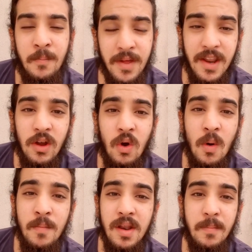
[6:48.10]
मेरे
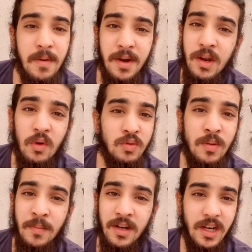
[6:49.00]
को मेरे बेटे को
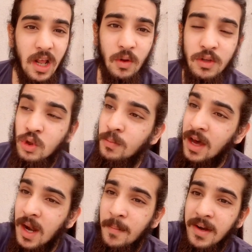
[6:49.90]
तुम मत डालो ये
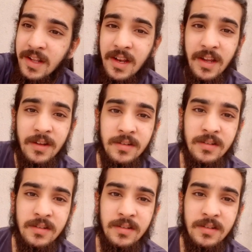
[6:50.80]
तुम्हारा मैटर है